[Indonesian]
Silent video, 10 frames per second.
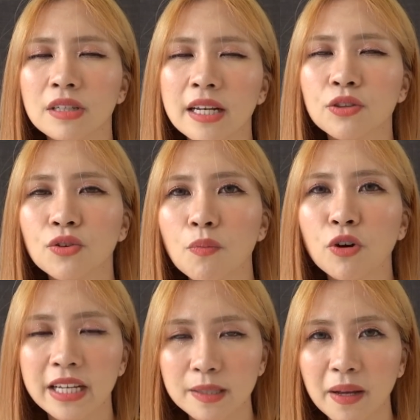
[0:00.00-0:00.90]
dan itu
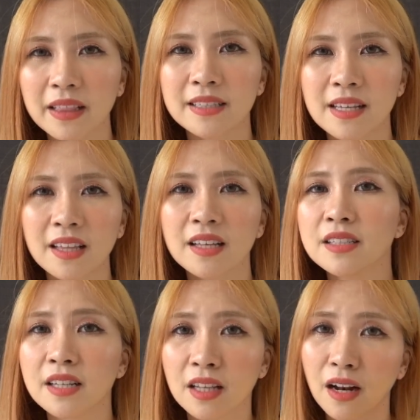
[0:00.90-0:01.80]
ngebuat ekspektasi kita
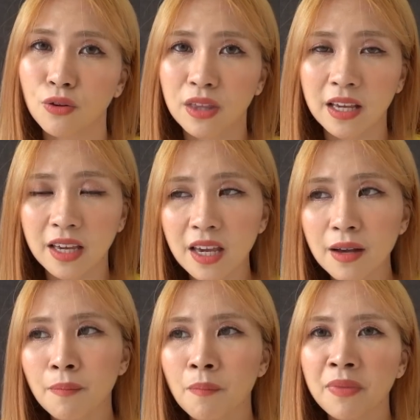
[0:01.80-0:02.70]
jadi terlalu
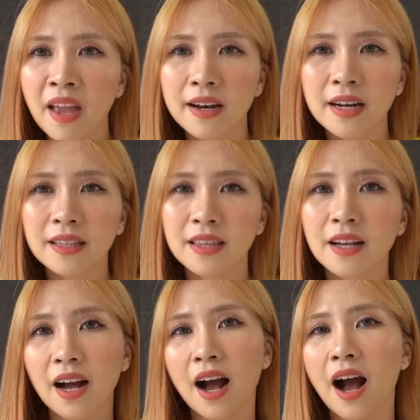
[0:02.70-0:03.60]
tinggi dan
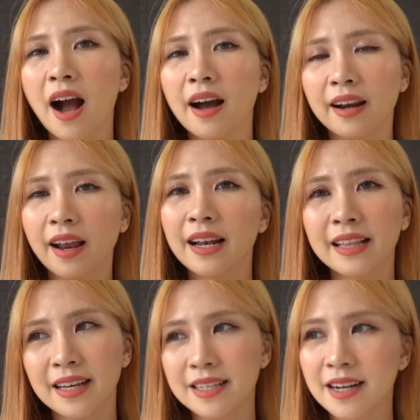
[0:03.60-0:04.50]
ketika
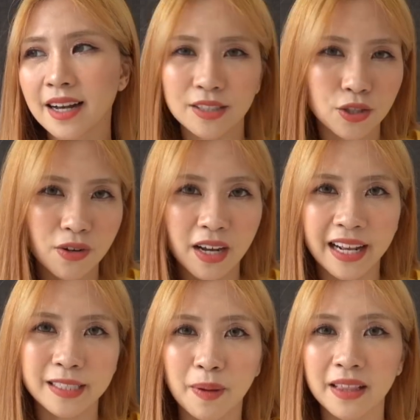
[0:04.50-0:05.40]
realitanya nggak sesuai
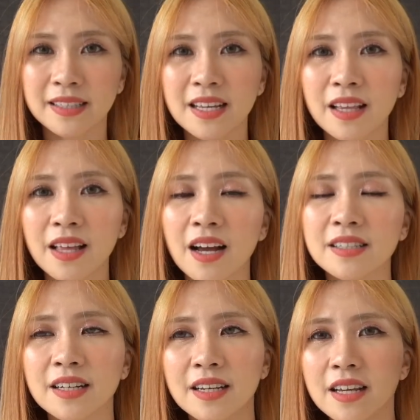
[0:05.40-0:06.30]
dengan ekspektasi kita
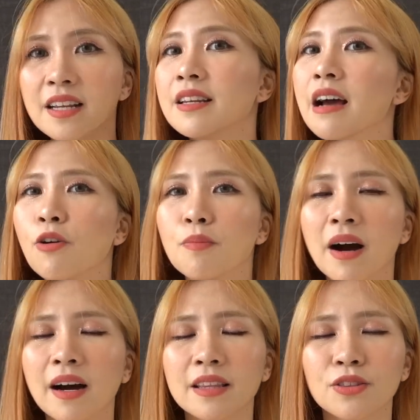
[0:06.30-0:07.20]
akan jadi down
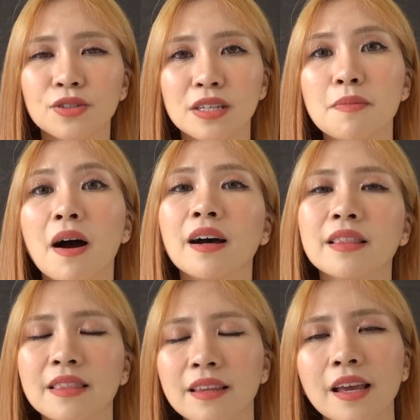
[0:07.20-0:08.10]
banget atau sedih
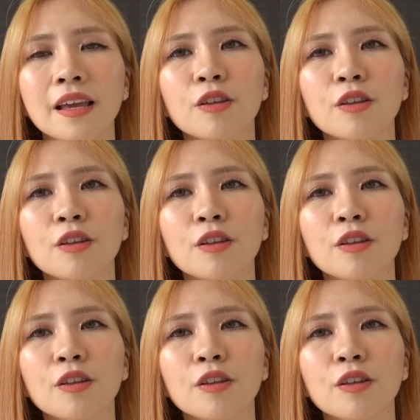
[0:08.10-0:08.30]
banget kayak